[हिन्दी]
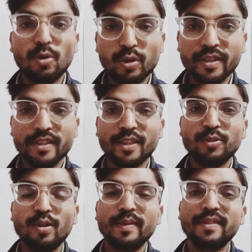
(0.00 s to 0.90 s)
किसान
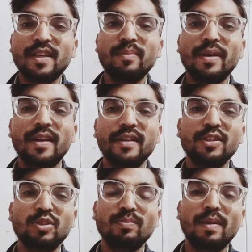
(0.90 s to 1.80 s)
साथियों नमस्कार मैं
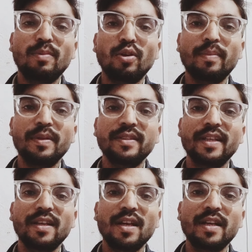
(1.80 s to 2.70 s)
राजेश कुमार मौर्य अपने
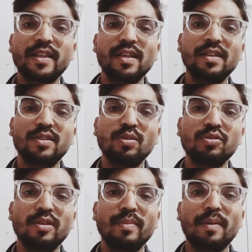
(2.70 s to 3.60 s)
चैनल आर के ग्री
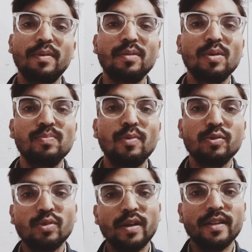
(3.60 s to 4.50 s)
सोल्यूशन में आपका बहुत
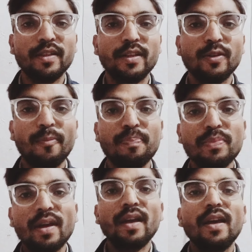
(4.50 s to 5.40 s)
बहुत स्वागत करता हूँ
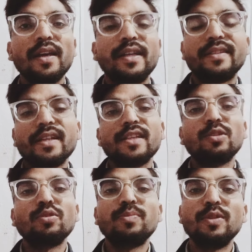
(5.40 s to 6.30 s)
किसान
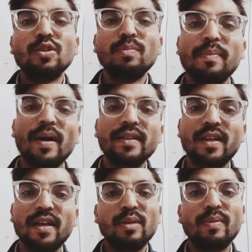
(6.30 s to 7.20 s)
साथियों इस वीडियो में
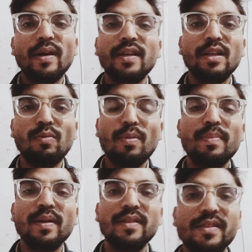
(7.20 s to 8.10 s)
बात करने वाले हैं
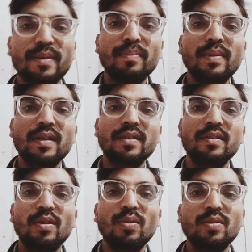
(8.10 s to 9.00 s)
नवंबर दिसंबर
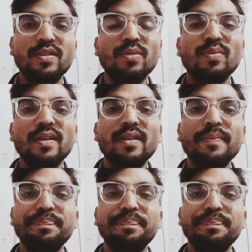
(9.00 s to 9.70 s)
और जनवरी